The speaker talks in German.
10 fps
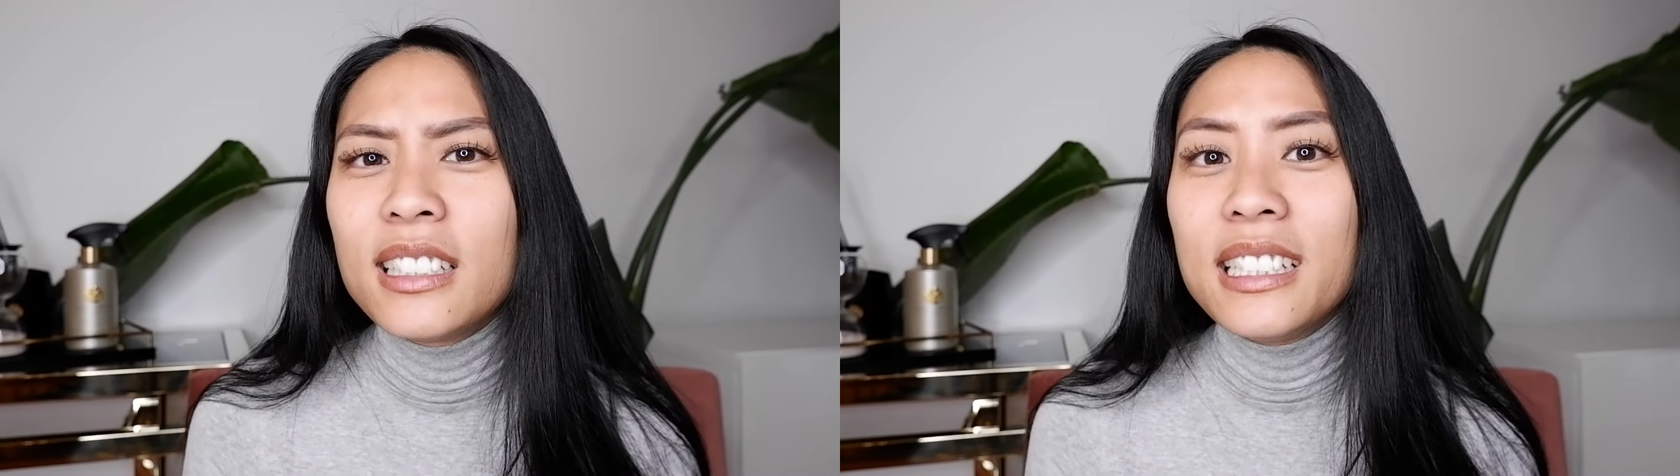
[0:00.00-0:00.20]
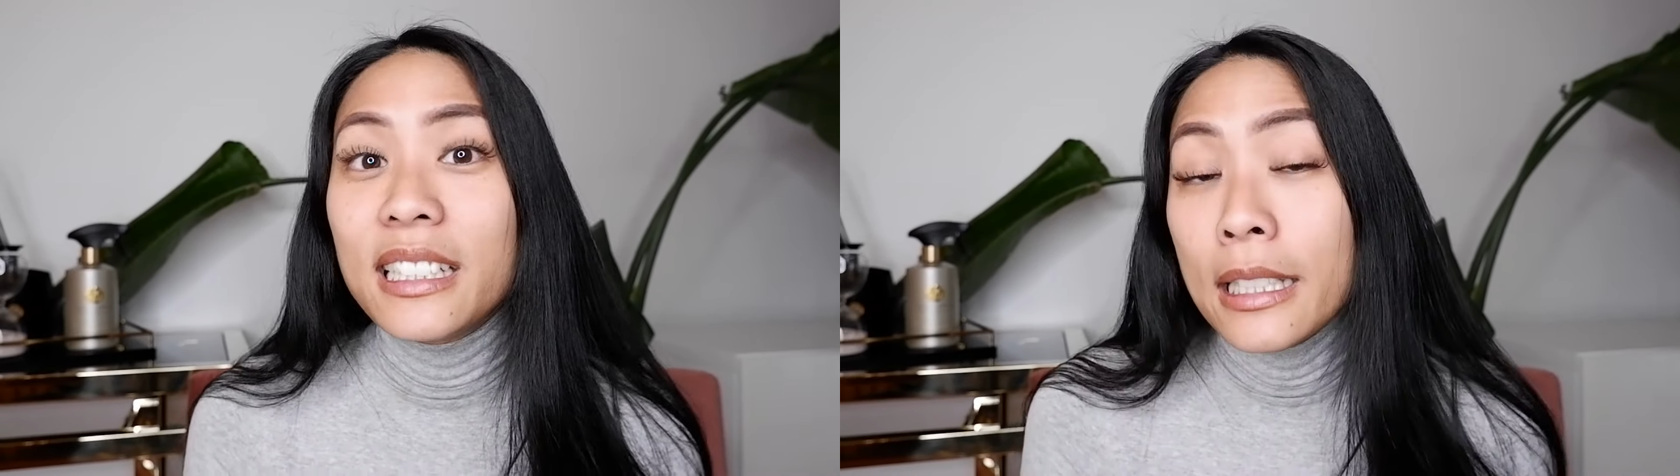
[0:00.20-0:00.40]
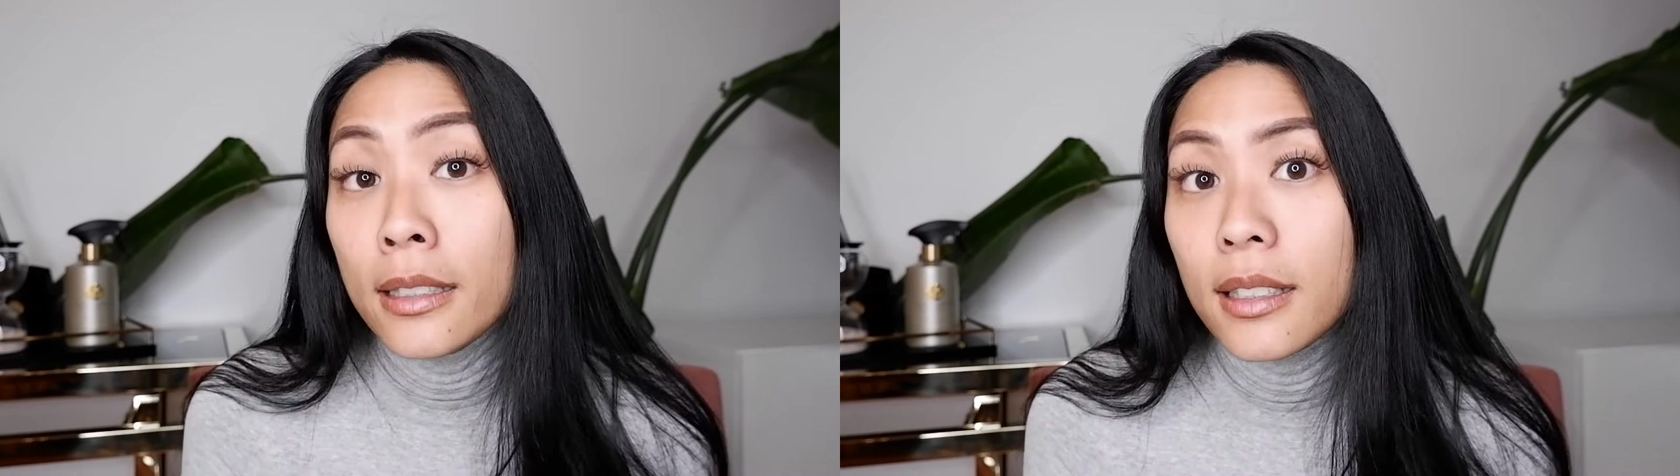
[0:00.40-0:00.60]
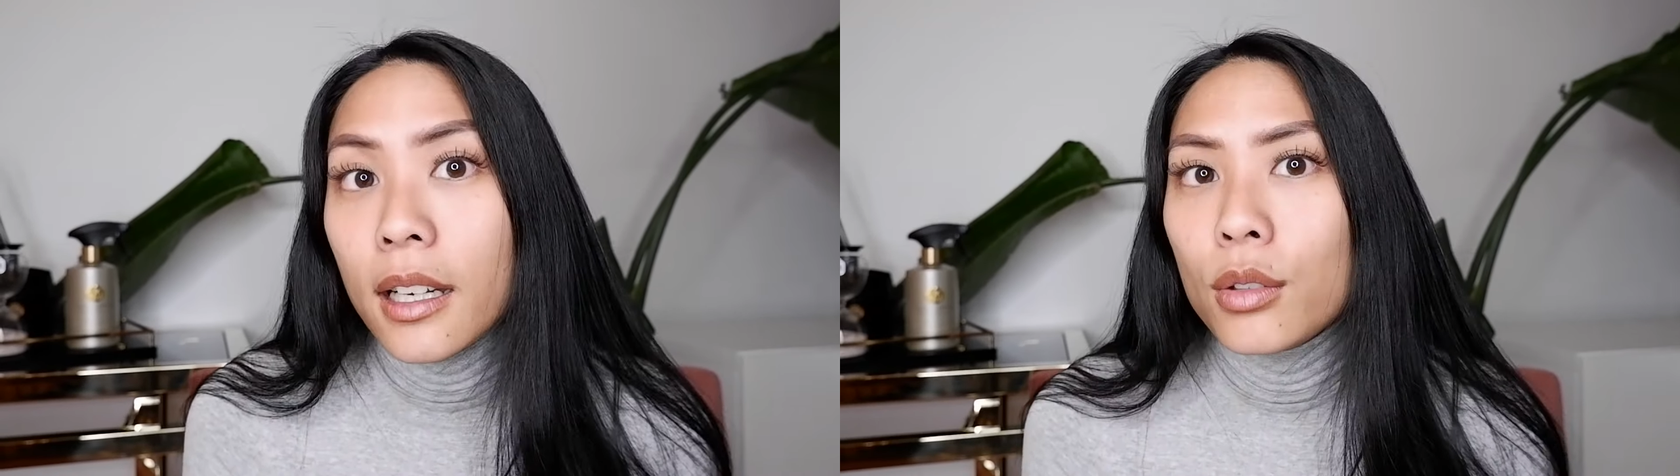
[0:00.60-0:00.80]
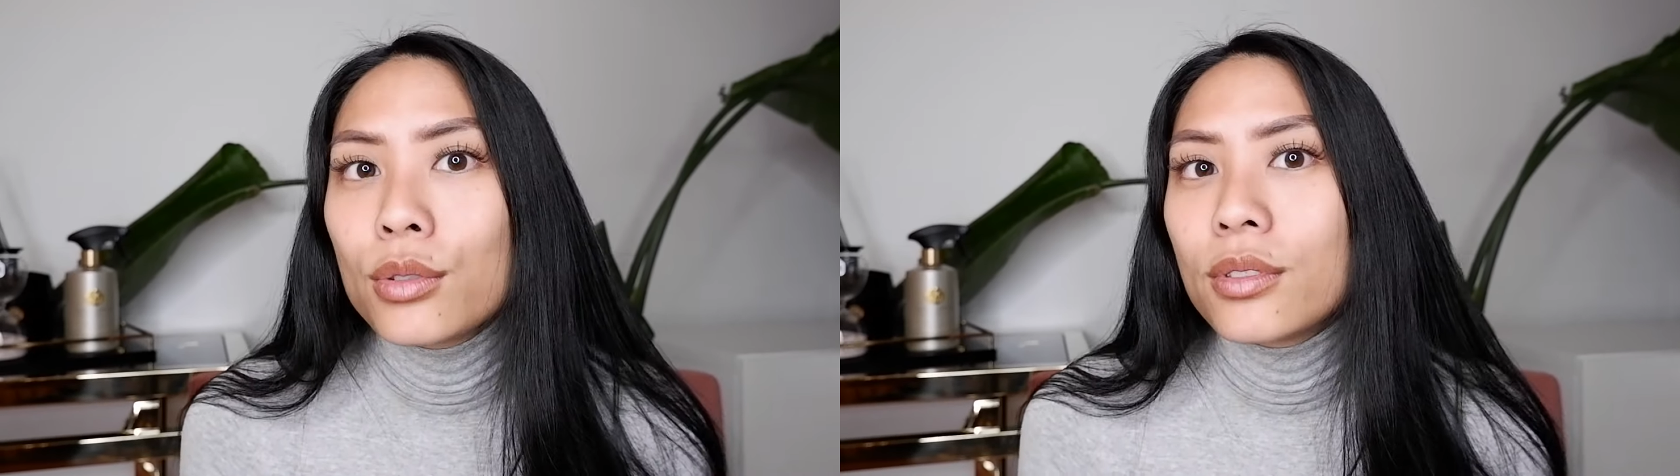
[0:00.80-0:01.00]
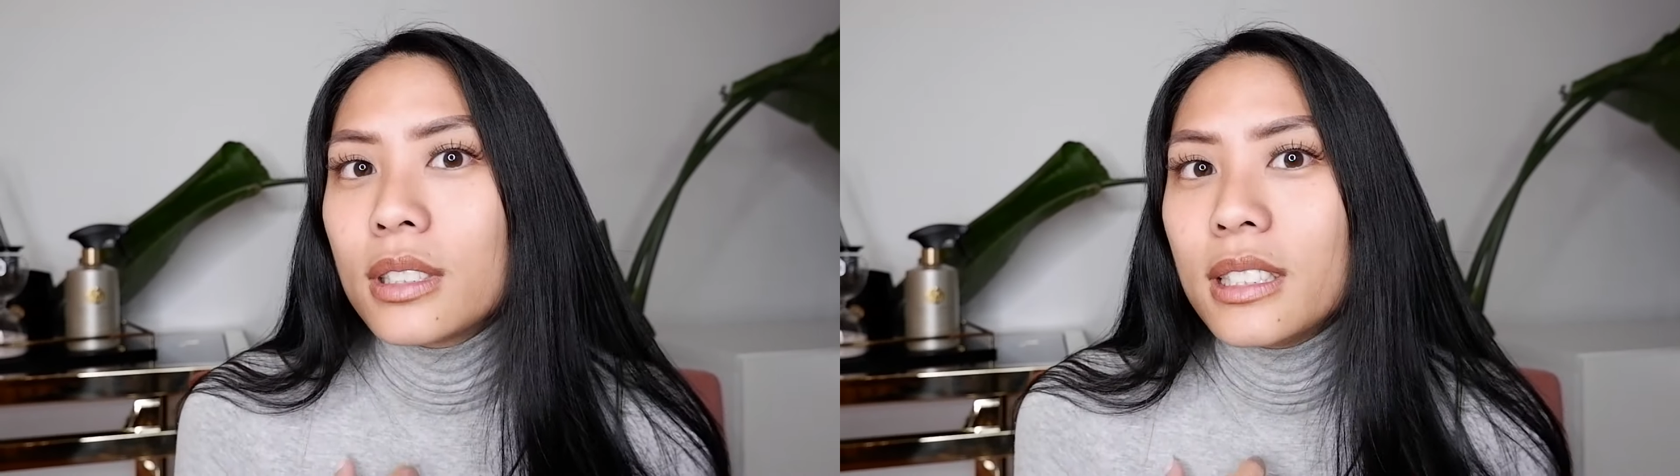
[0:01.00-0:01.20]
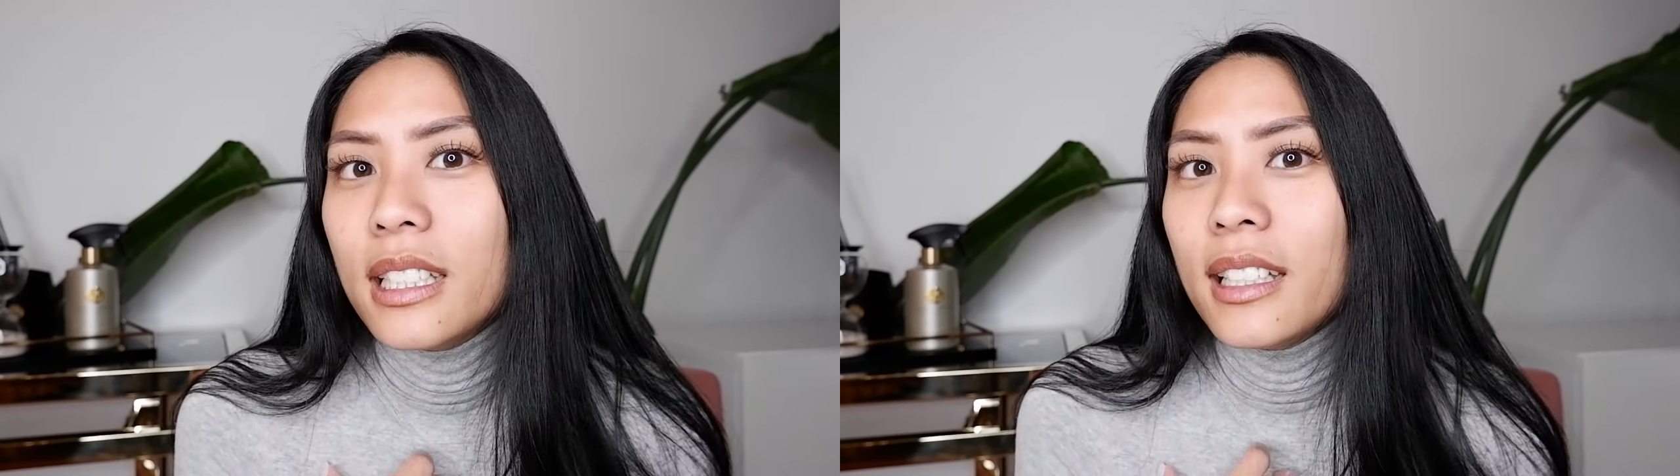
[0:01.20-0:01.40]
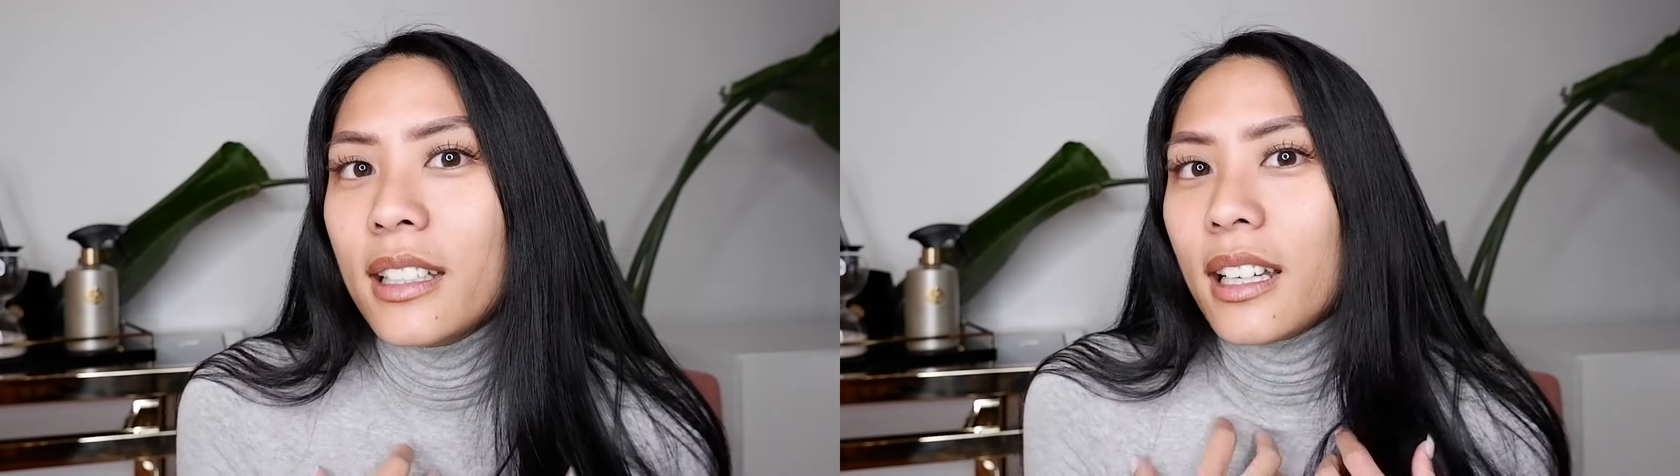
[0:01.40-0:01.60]
die Kinder und
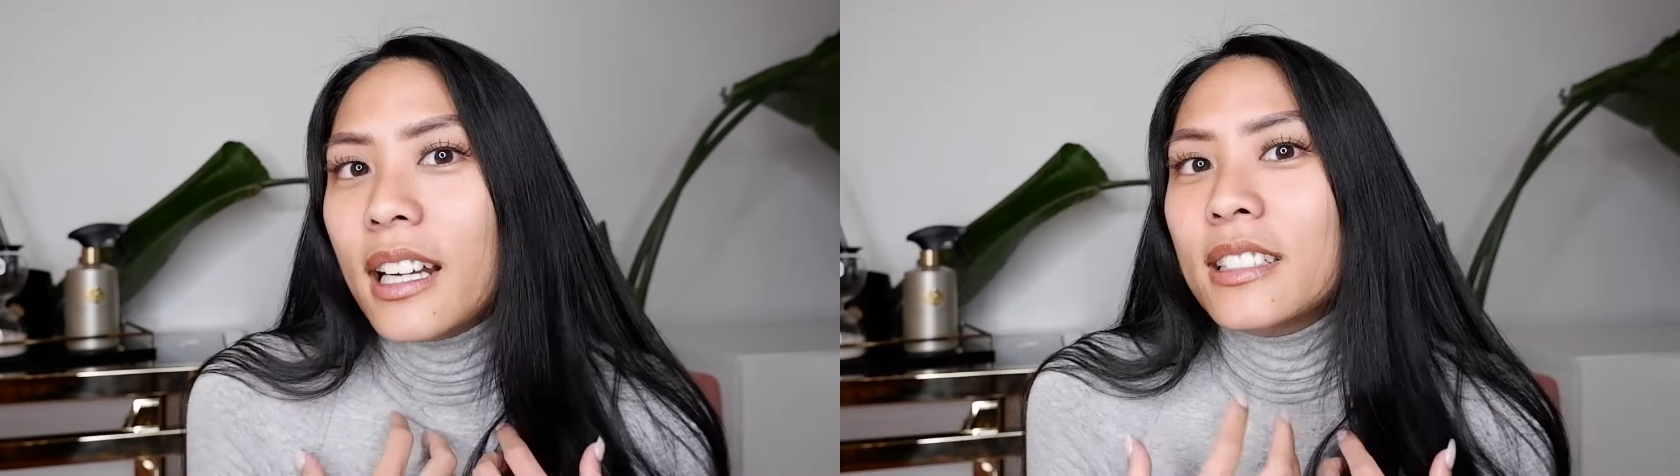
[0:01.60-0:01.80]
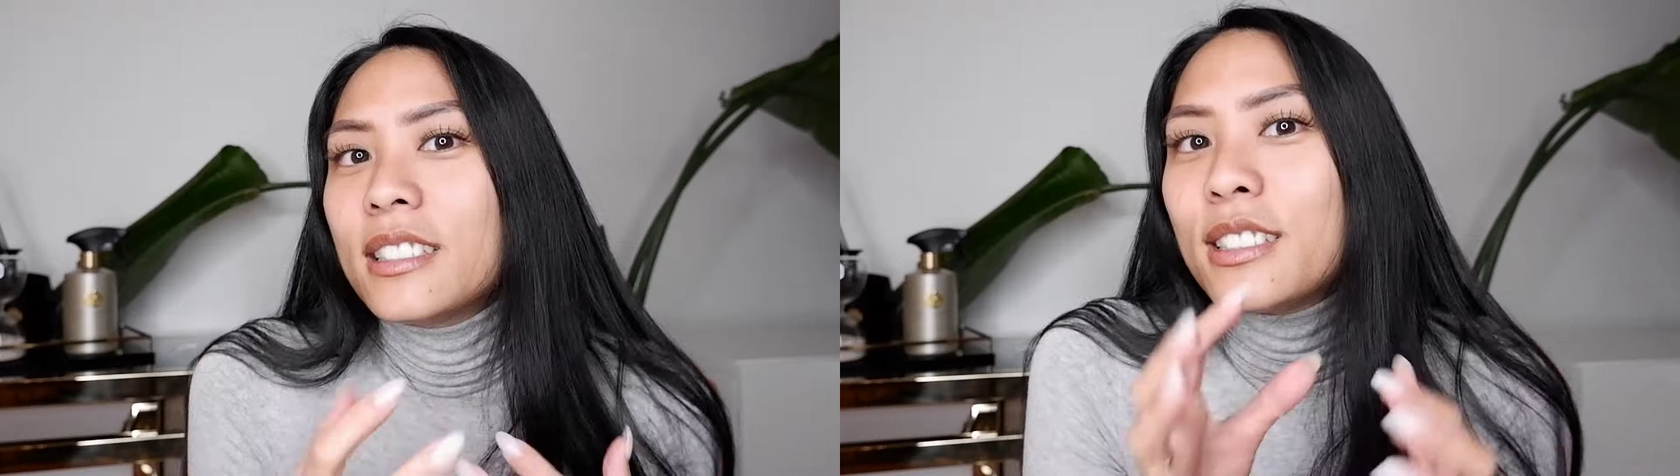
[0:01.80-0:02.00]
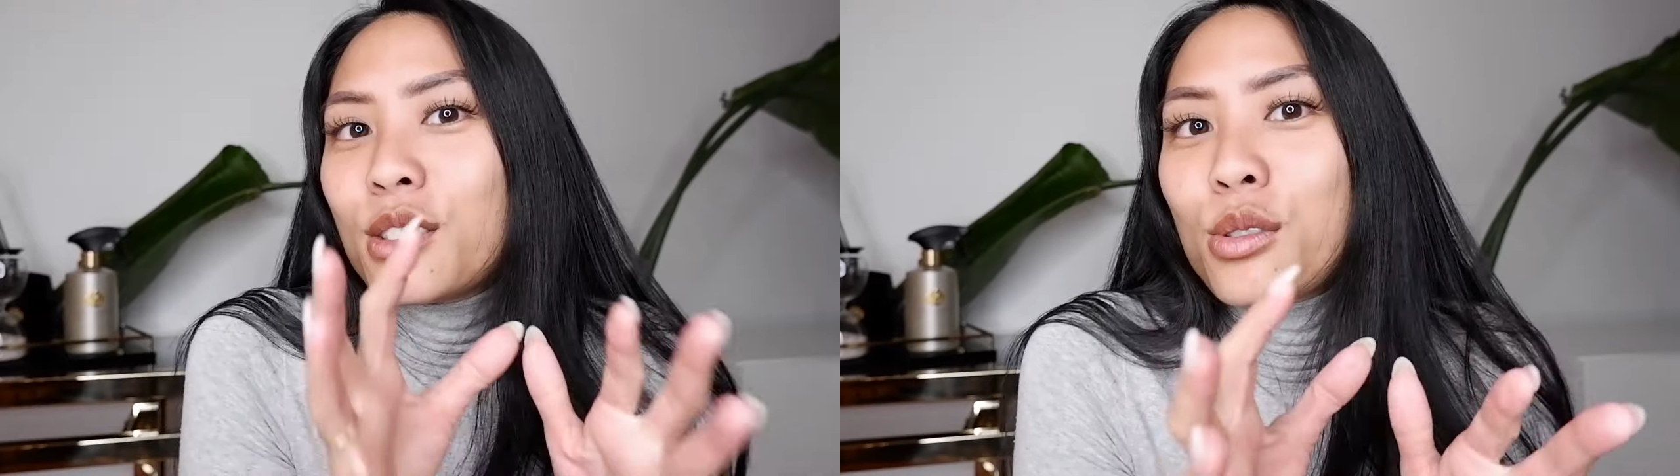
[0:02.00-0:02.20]
ich als